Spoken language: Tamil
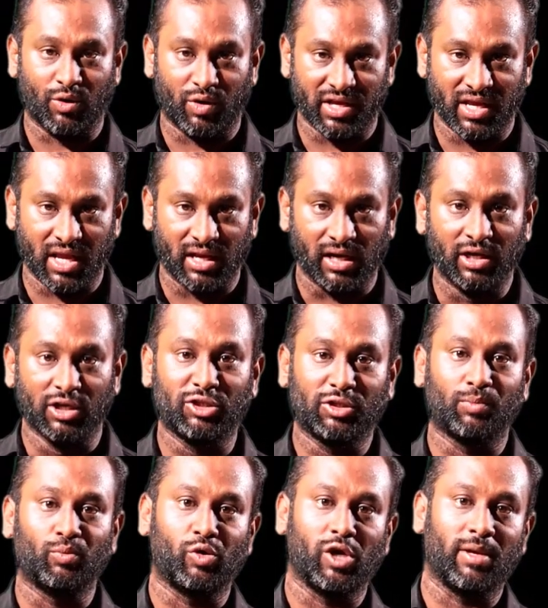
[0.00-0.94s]
தன்னுடைய
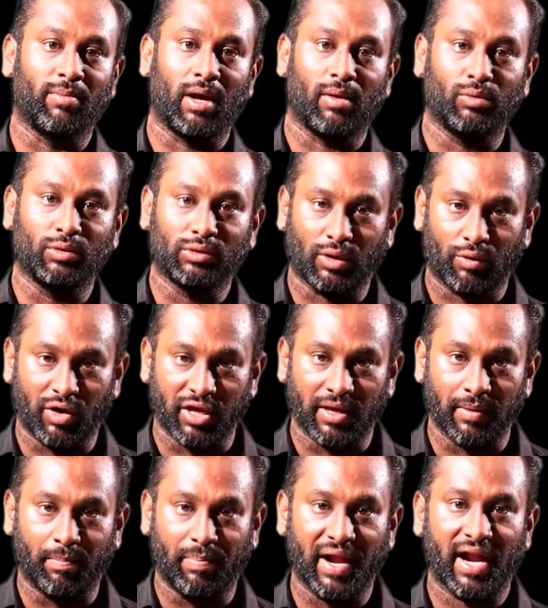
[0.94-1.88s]
எழுத்து மூலியமாகவும்
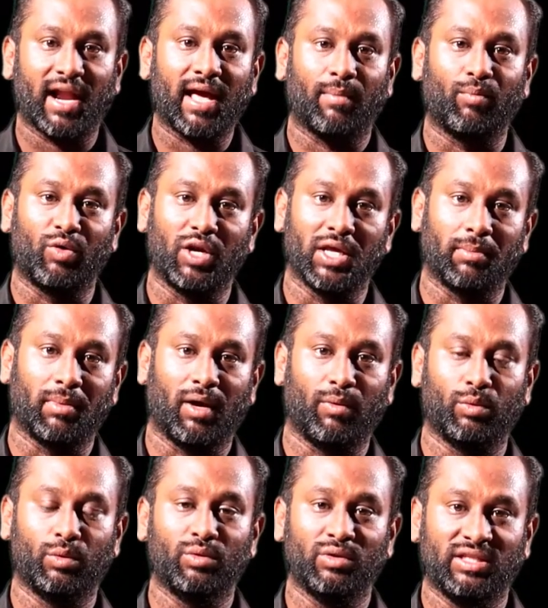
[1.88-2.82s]
தன்னுடைய பேனா
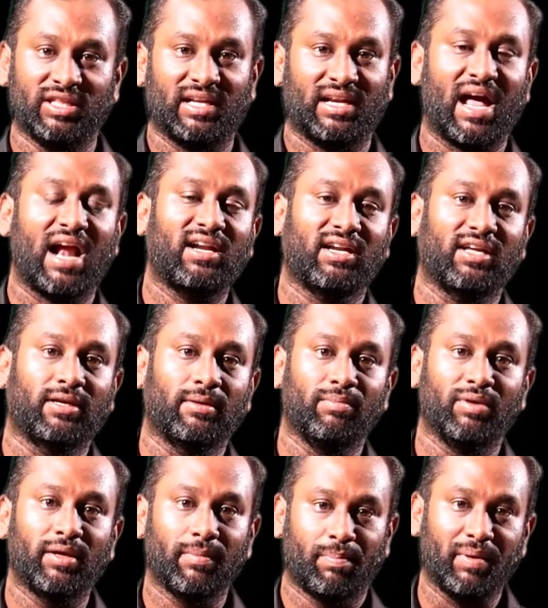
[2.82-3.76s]
மூலியமாகவும் இந்த
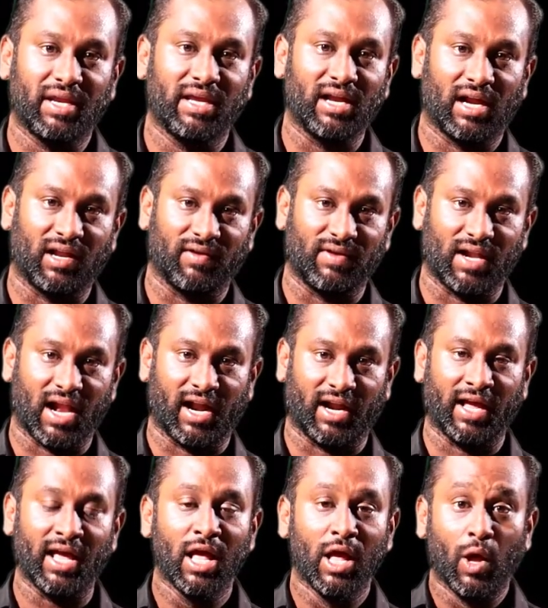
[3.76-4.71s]
நாட்டுக்கு மிகப்பெரிய
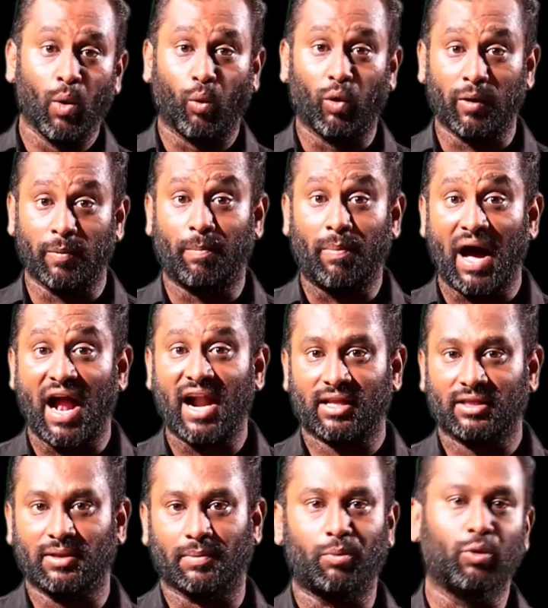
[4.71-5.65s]
அளவிலான ஒரு
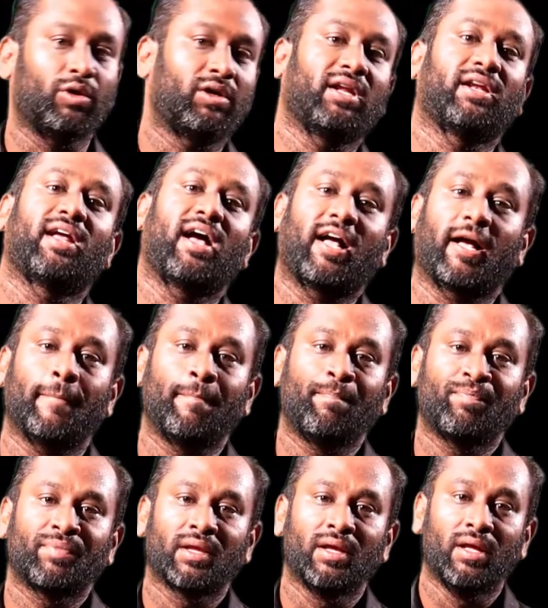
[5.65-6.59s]
பாடத்தை புகட்டியிருக்காங்க
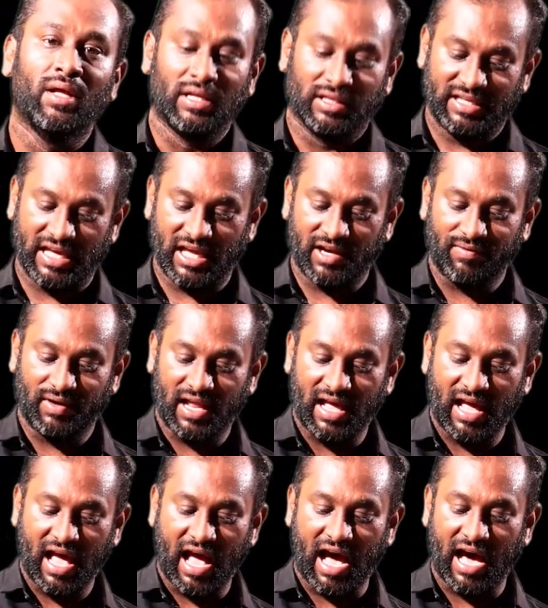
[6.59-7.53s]

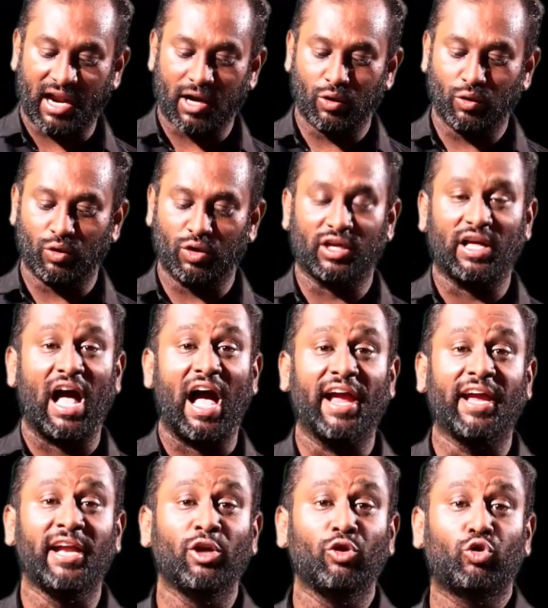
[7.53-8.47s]
தேர்வில் அறநூறுக்கு
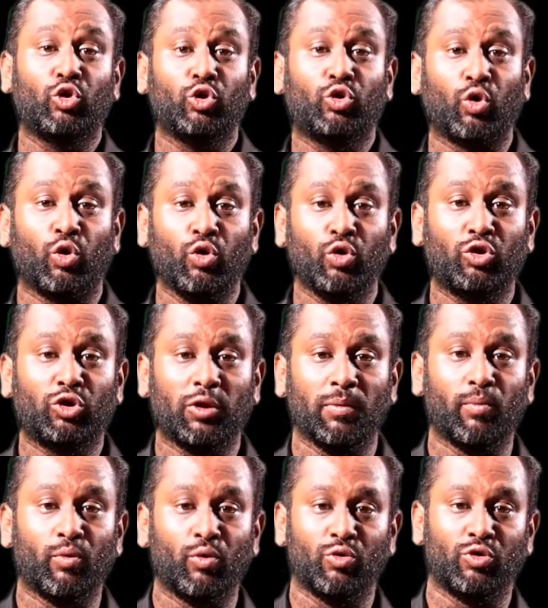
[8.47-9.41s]
ஐநூற்றி
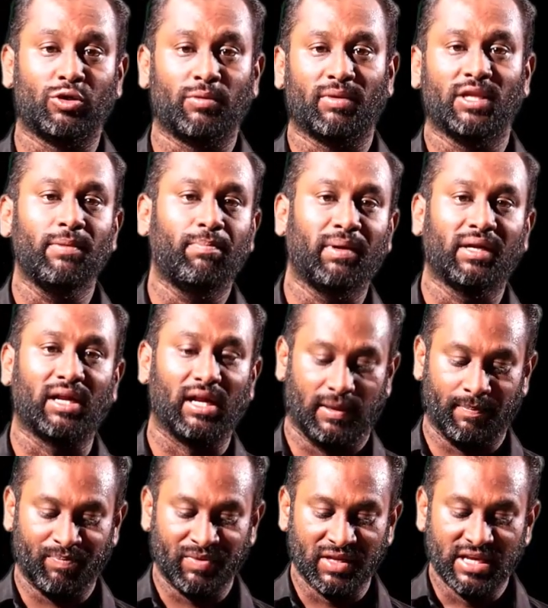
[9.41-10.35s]
தொண்ணூற்றி மூன்று
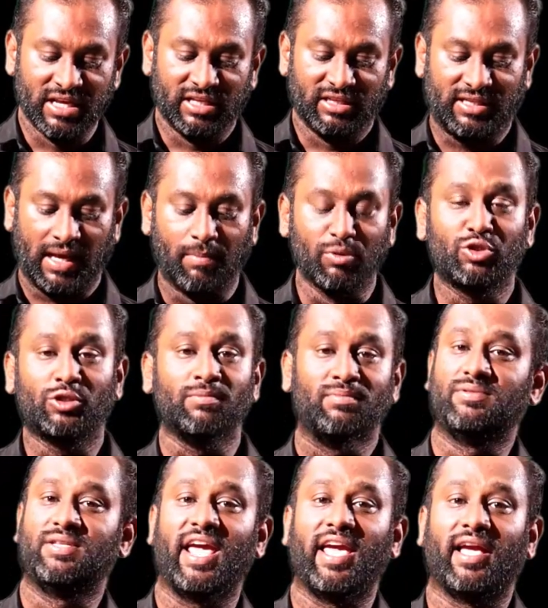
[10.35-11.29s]
மதிப்பெண்கள்
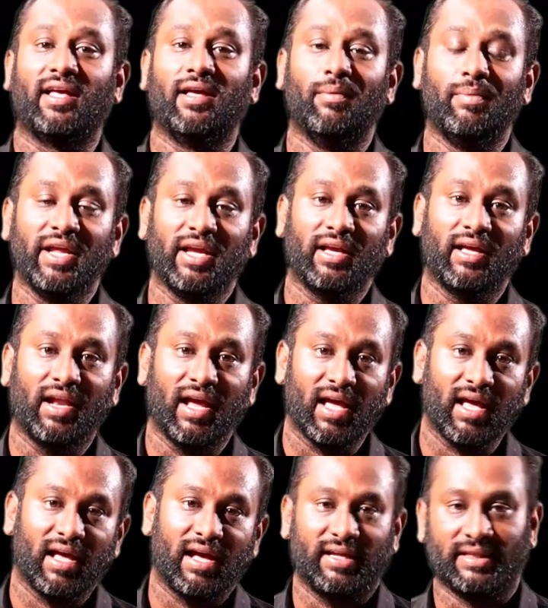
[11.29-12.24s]
தபுசும் சேக் அப்படிங்கிற
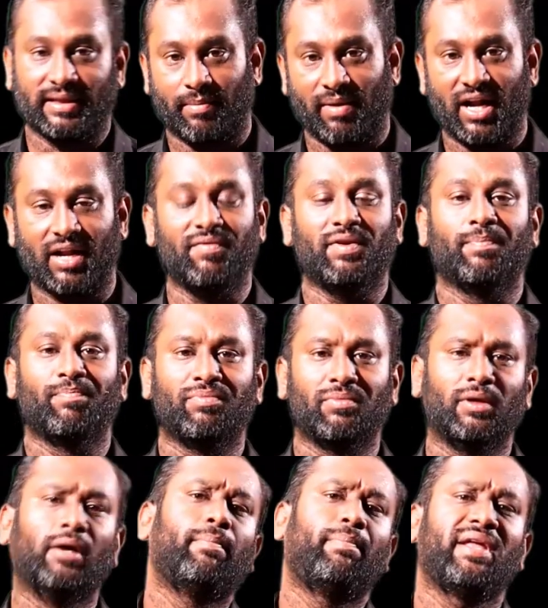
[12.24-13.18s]
அந்த மாணவி
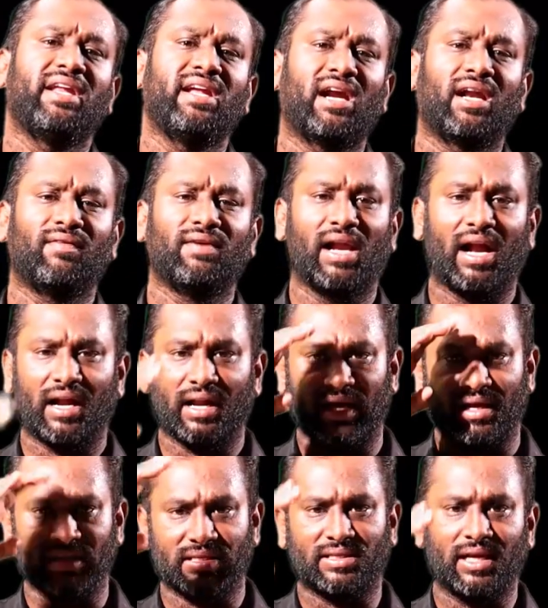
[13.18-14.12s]
மிகப்பெரிய அளவிலான
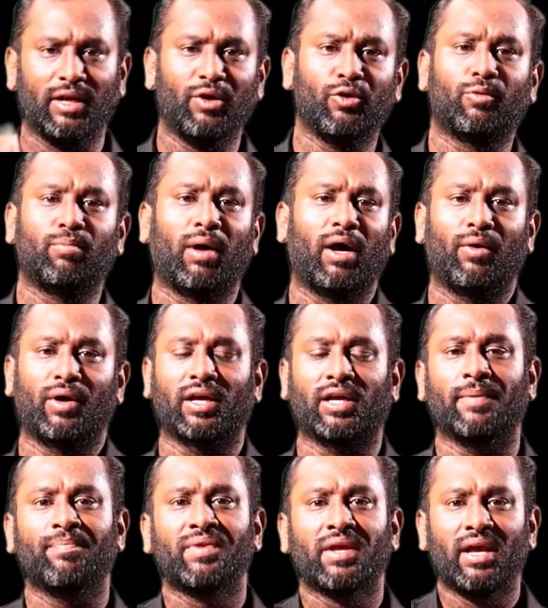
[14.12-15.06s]
சல்யூட்மா
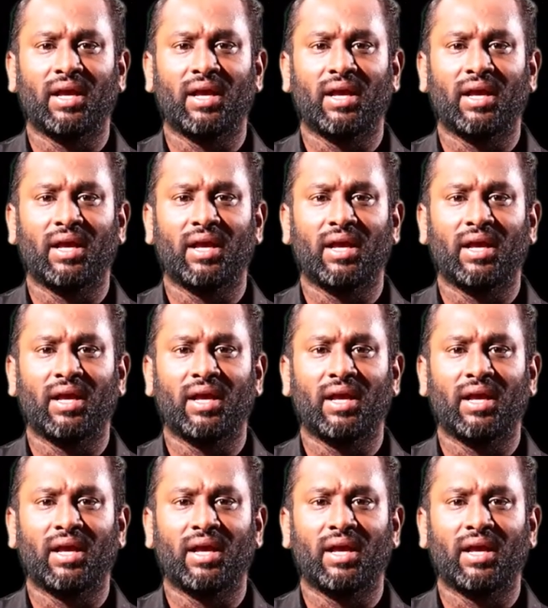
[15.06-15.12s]
அவனுக்கு